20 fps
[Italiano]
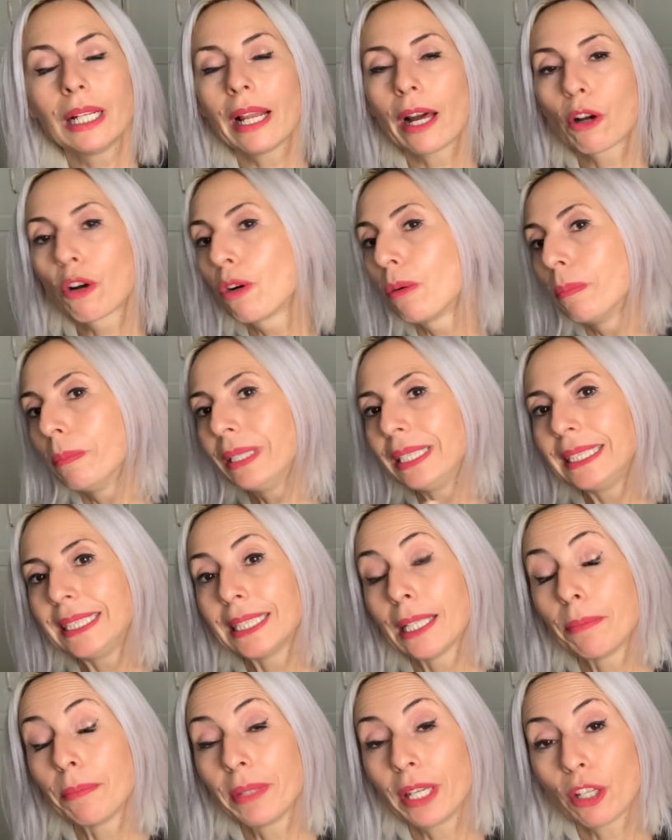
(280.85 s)
La
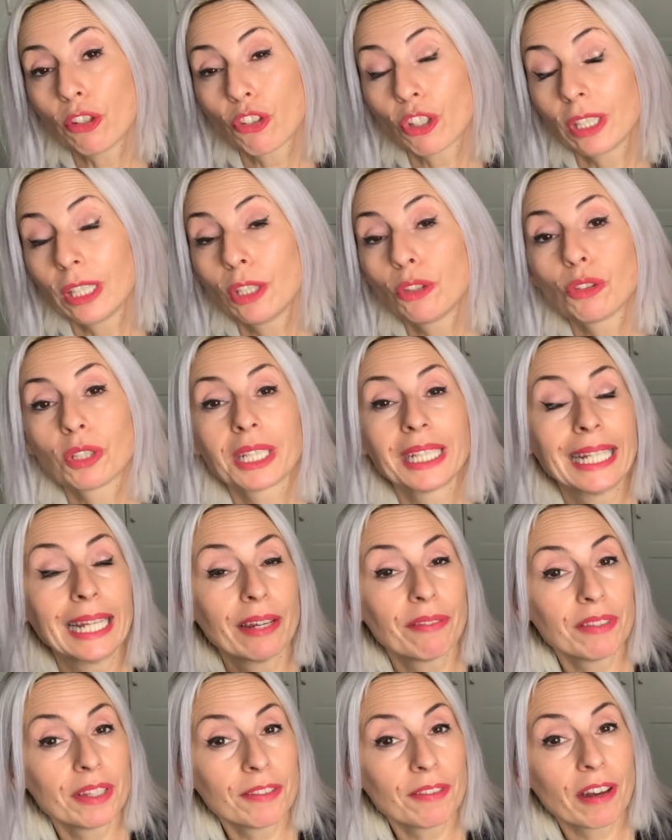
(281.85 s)
commessa mi ha già detto che ne
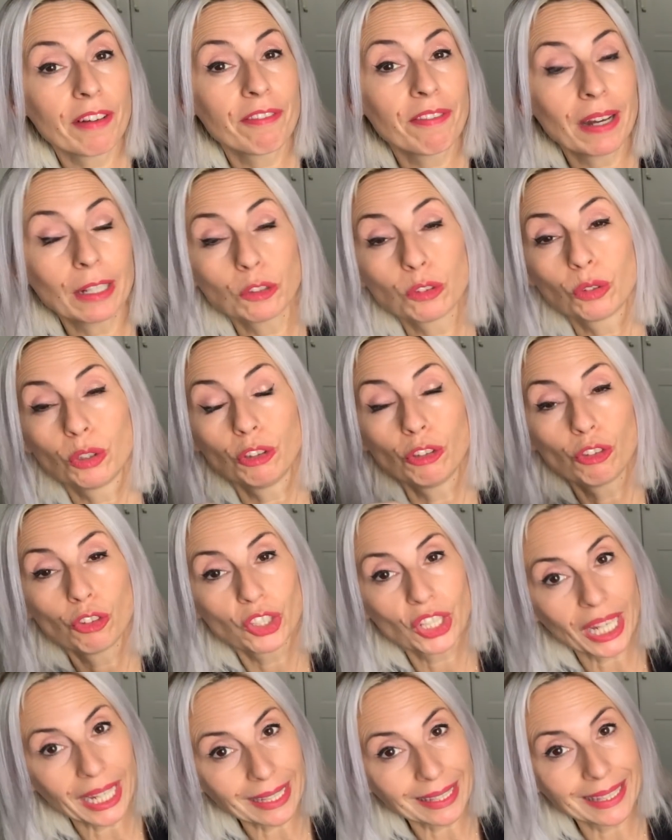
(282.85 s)
aveva fatto
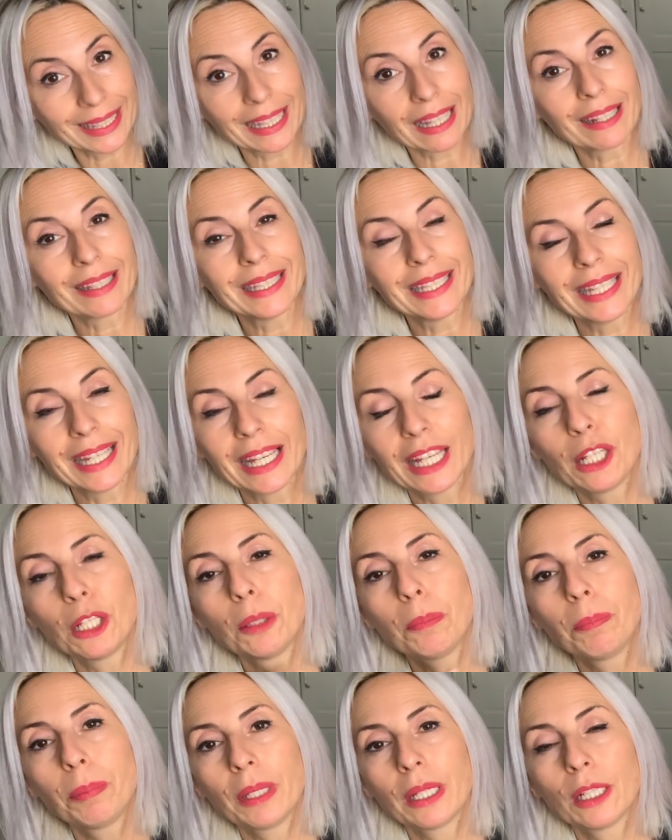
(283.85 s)
incetta
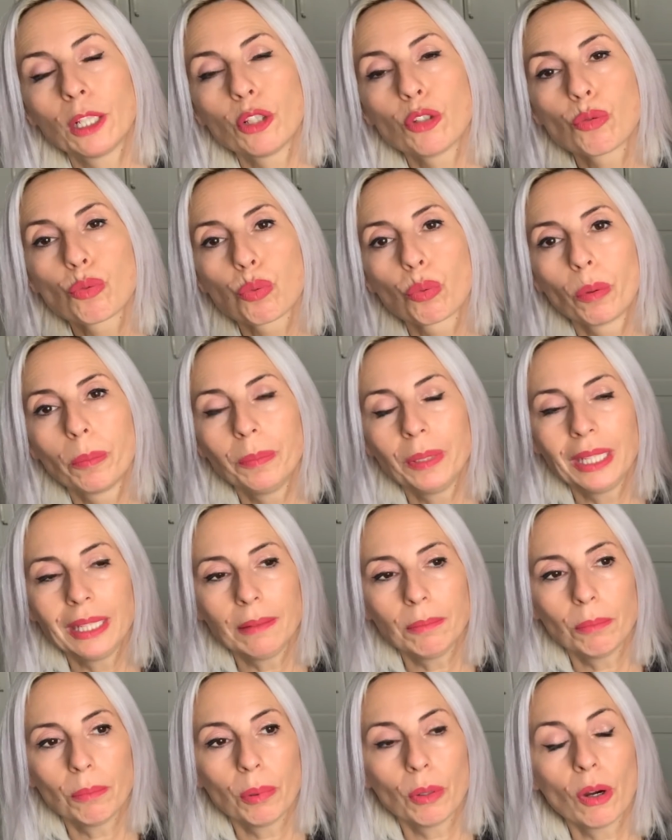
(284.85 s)
ieri per il suo
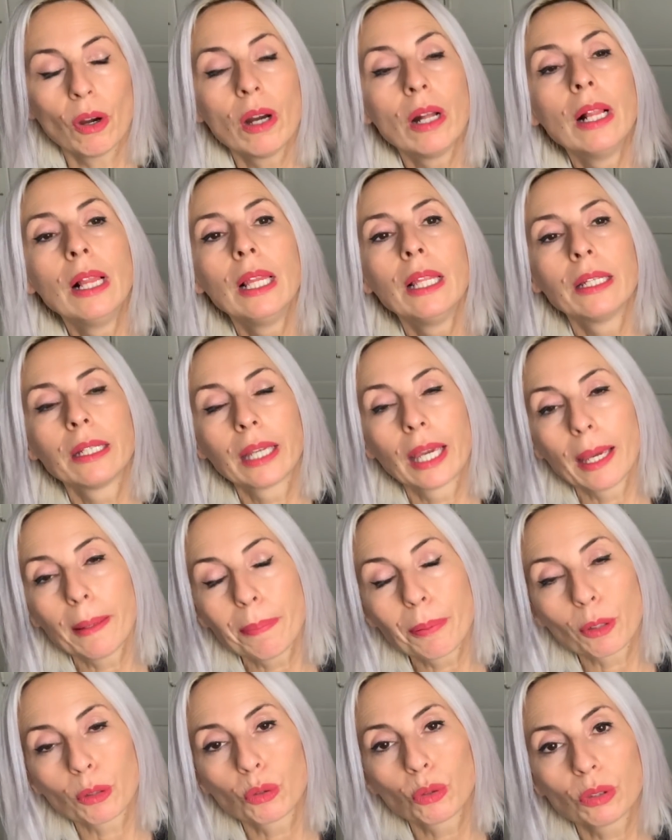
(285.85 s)
bimbo, che i
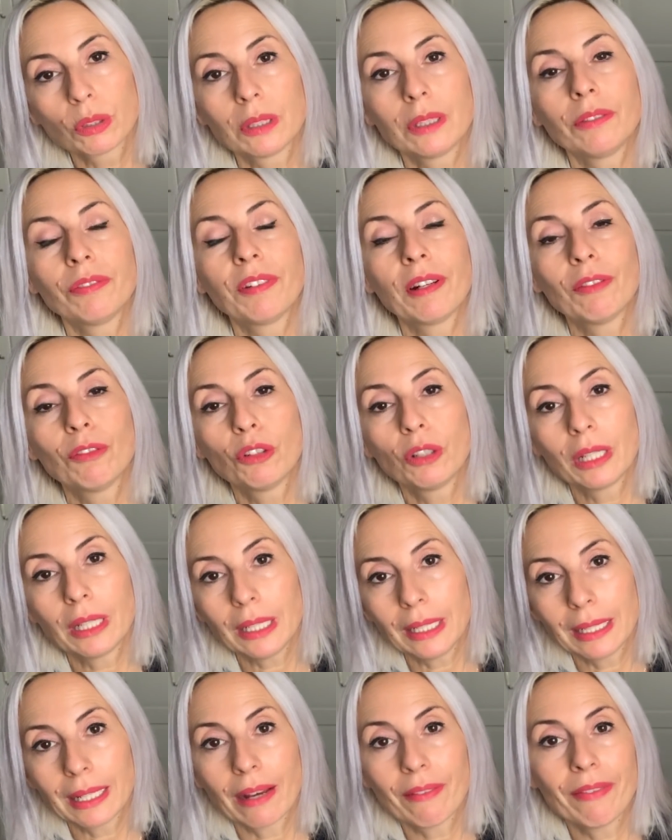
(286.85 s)
prodotti
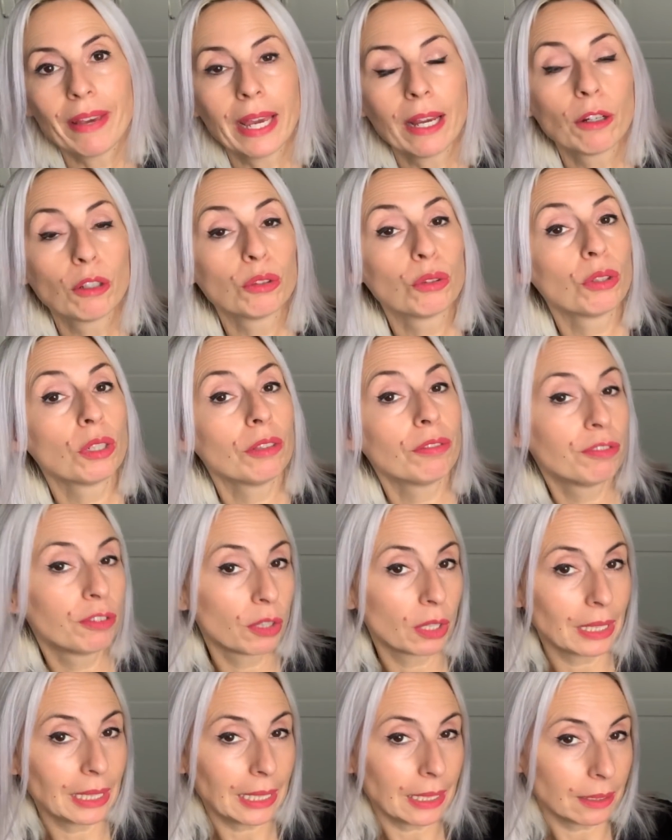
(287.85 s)
favorina vengono
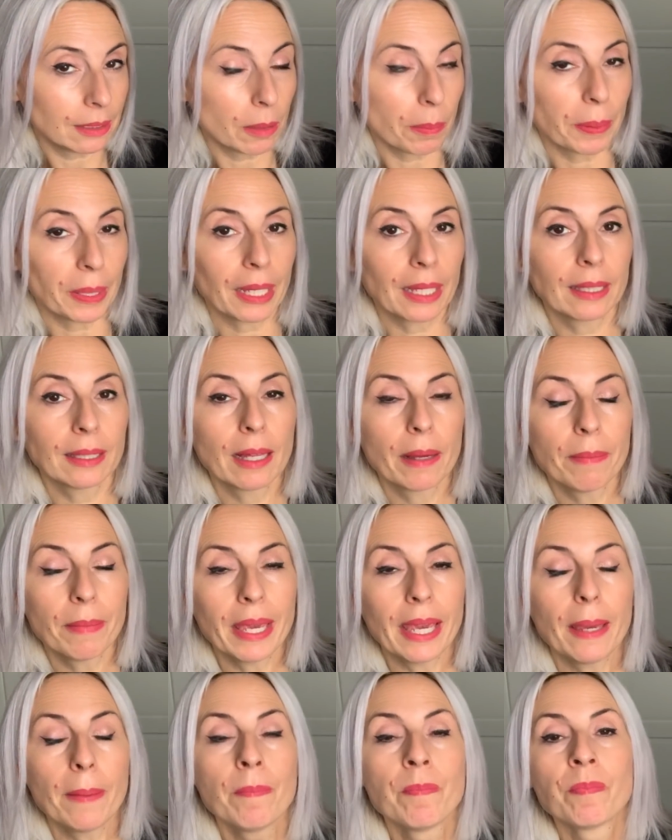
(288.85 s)
riforniti perché da
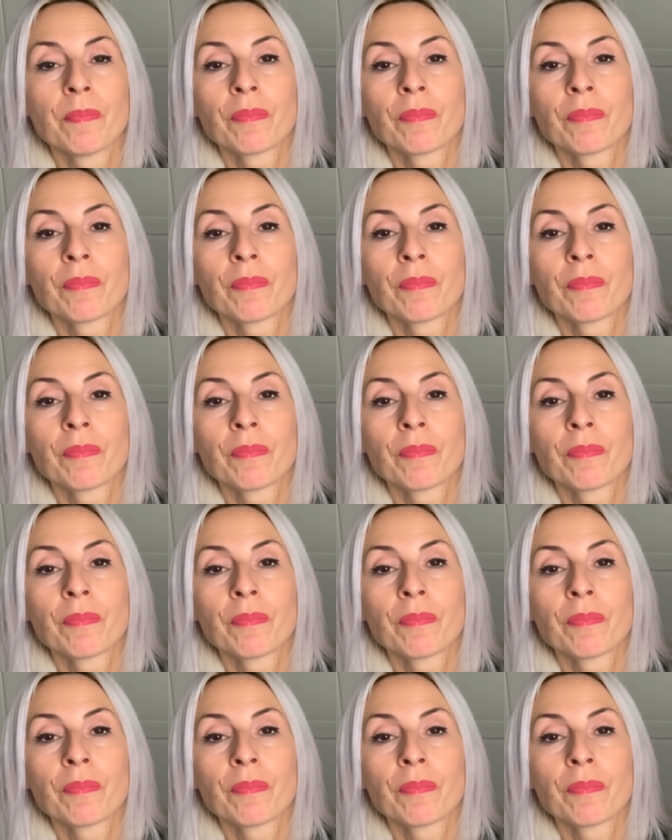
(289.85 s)
me